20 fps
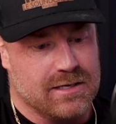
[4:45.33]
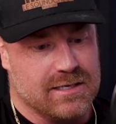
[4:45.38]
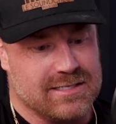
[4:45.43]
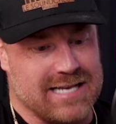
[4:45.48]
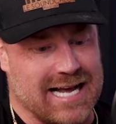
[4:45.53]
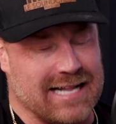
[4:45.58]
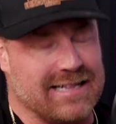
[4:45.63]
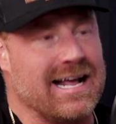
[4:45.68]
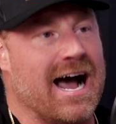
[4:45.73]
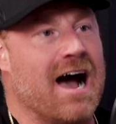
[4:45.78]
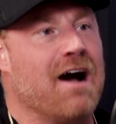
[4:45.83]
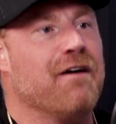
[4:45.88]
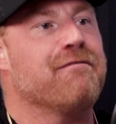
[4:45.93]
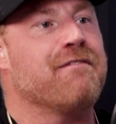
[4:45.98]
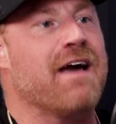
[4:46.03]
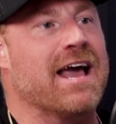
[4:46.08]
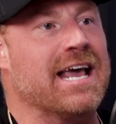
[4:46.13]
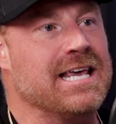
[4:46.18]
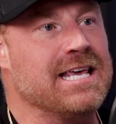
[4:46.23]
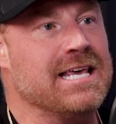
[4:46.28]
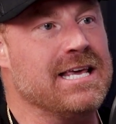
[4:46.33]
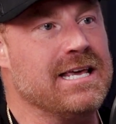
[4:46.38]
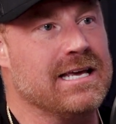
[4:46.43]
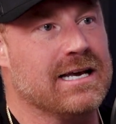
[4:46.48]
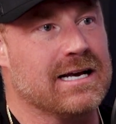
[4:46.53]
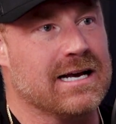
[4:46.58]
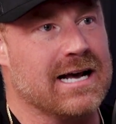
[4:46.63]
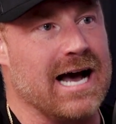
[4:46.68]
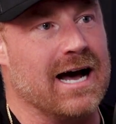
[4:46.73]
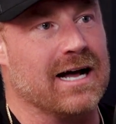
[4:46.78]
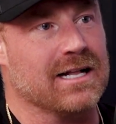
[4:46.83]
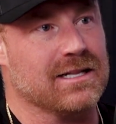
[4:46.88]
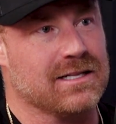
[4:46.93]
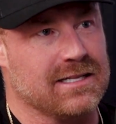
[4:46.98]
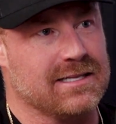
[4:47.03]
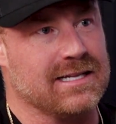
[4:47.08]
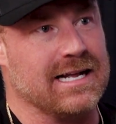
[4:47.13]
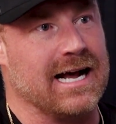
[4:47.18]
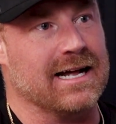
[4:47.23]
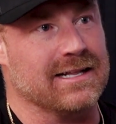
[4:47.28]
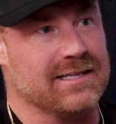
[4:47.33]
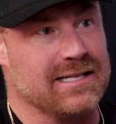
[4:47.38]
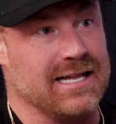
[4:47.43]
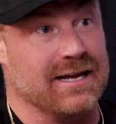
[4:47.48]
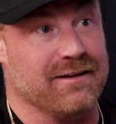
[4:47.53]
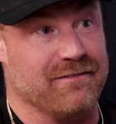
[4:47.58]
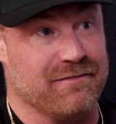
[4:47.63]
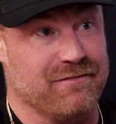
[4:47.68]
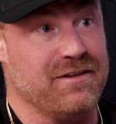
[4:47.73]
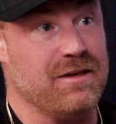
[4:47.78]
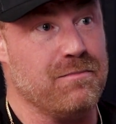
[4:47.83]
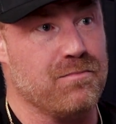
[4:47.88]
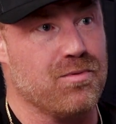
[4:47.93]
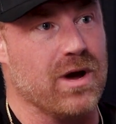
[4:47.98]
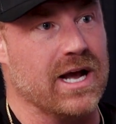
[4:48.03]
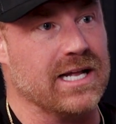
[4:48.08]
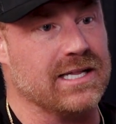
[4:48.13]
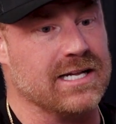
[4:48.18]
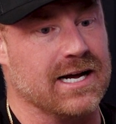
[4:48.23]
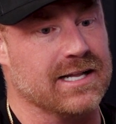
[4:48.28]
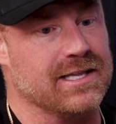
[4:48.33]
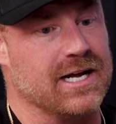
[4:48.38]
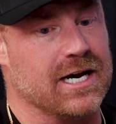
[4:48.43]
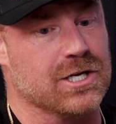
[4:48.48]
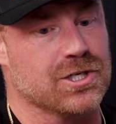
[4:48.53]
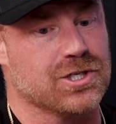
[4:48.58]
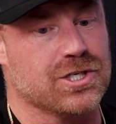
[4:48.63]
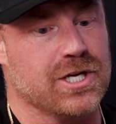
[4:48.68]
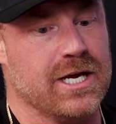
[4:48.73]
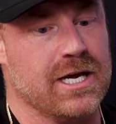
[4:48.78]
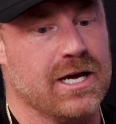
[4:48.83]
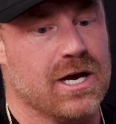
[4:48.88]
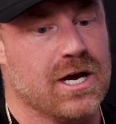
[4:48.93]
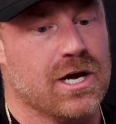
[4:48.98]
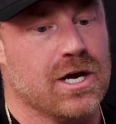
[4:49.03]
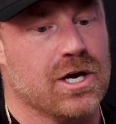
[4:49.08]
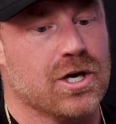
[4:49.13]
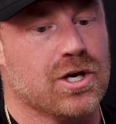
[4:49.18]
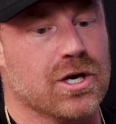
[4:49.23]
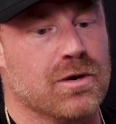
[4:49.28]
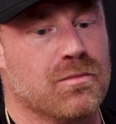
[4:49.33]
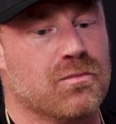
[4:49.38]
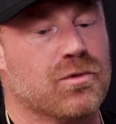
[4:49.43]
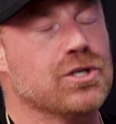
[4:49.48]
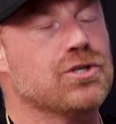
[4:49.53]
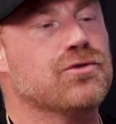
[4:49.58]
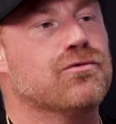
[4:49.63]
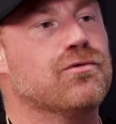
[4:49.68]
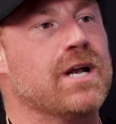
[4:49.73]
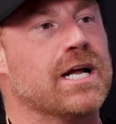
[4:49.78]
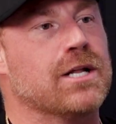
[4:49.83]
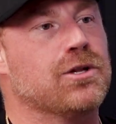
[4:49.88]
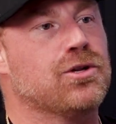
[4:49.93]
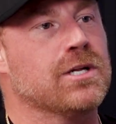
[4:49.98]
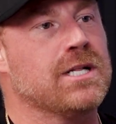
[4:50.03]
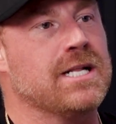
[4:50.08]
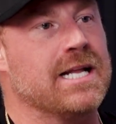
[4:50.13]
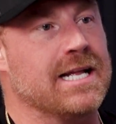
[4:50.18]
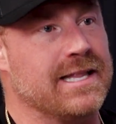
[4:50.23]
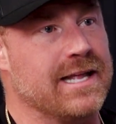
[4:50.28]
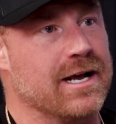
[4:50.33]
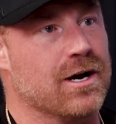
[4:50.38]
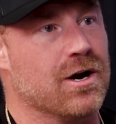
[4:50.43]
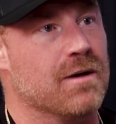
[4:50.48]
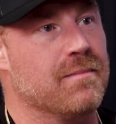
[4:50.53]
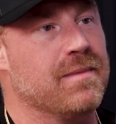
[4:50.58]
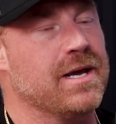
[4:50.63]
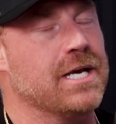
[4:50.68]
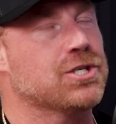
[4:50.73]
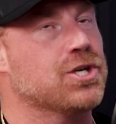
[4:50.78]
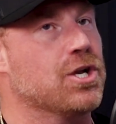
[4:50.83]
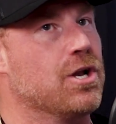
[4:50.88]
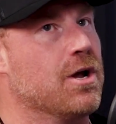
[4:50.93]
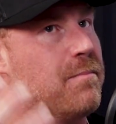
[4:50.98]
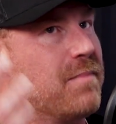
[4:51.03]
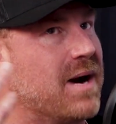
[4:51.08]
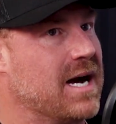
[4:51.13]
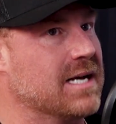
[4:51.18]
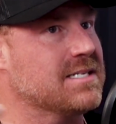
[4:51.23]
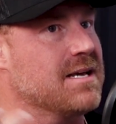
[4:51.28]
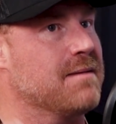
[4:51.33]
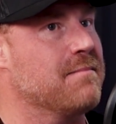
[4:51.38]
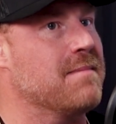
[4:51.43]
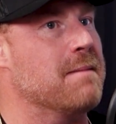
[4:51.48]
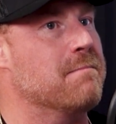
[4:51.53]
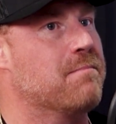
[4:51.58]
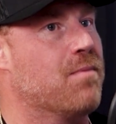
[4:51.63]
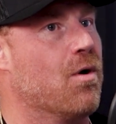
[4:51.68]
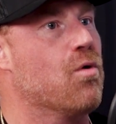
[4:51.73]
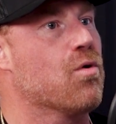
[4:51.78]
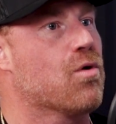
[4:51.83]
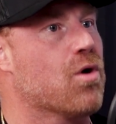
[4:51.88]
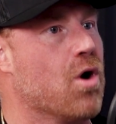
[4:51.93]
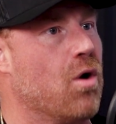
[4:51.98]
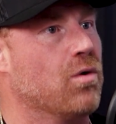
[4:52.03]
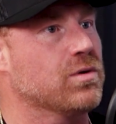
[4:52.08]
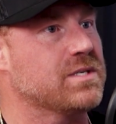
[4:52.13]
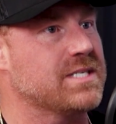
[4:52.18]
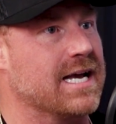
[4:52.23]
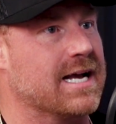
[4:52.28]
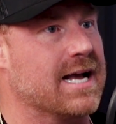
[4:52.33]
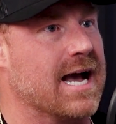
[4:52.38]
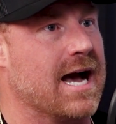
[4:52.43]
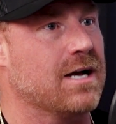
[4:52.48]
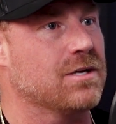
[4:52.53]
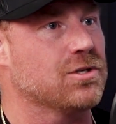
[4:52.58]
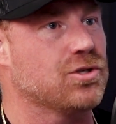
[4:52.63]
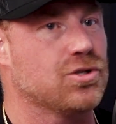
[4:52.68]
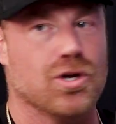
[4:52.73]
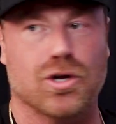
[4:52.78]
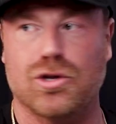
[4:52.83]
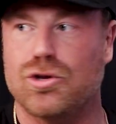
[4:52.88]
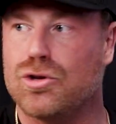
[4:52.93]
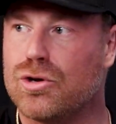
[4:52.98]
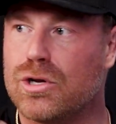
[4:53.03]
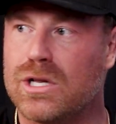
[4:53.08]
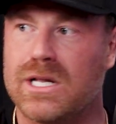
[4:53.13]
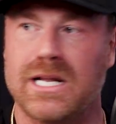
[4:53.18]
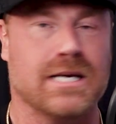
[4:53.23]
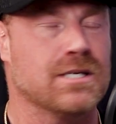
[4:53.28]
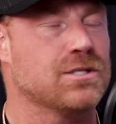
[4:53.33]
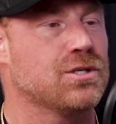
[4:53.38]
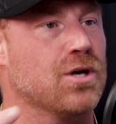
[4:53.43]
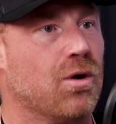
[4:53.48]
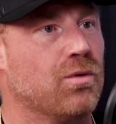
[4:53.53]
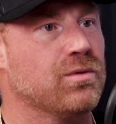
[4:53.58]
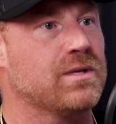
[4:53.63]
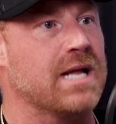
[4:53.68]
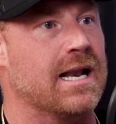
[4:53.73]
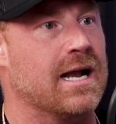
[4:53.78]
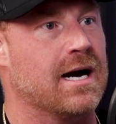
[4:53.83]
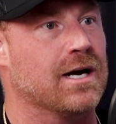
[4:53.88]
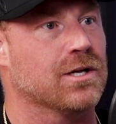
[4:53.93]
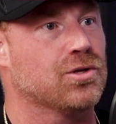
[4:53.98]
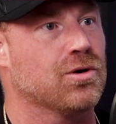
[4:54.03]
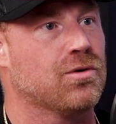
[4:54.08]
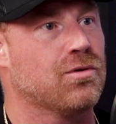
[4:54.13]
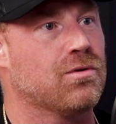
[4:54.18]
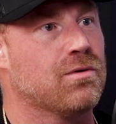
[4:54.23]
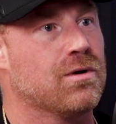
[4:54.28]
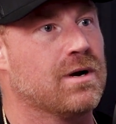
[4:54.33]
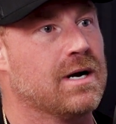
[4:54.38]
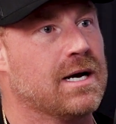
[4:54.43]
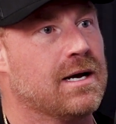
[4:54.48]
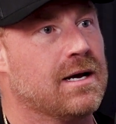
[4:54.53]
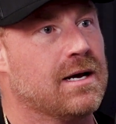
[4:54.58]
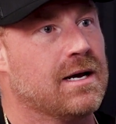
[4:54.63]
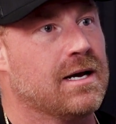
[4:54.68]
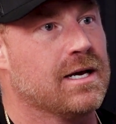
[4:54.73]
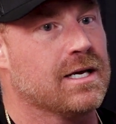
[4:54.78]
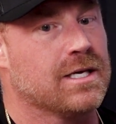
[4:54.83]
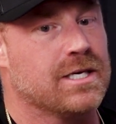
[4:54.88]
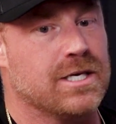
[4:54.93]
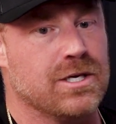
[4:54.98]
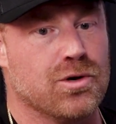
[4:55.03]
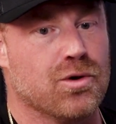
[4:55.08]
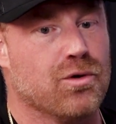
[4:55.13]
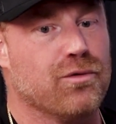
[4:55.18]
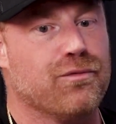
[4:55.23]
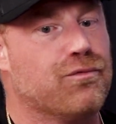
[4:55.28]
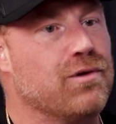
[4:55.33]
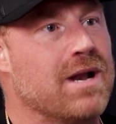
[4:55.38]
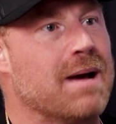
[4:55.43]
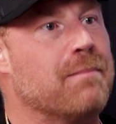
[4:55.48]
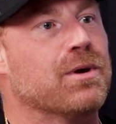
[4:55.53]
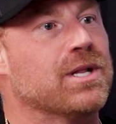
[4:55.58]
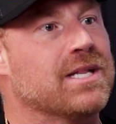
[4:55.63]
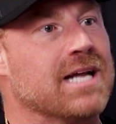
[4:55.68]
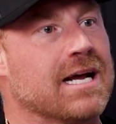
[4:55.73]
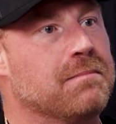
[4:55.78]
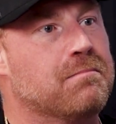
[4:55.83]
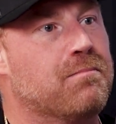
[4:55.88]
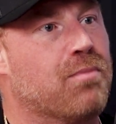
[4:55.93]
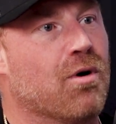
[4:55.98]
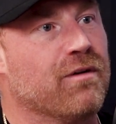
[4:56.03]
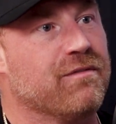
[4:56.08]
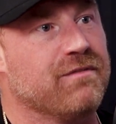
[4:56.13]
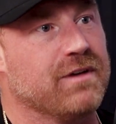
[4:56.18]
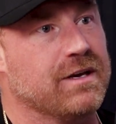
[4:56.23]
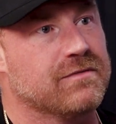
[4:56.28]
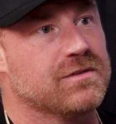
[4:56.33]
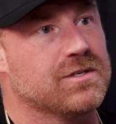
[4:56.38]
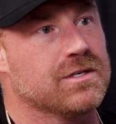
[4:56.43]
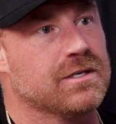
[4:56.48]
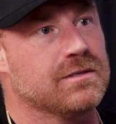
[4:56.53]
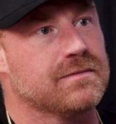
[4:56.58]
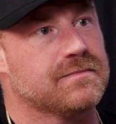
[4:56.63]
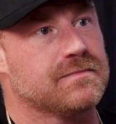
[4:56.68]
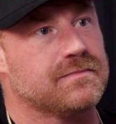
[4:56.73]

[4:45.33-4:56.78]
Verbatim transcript: ça t'envahit quand ta vie peut être en danger que moi, je voulais toutes les dégommer. Je mm. ne pensais même pas aux conséquences de toutes les autres alentours qui, eux, voulaient peut-être pas vivre ça.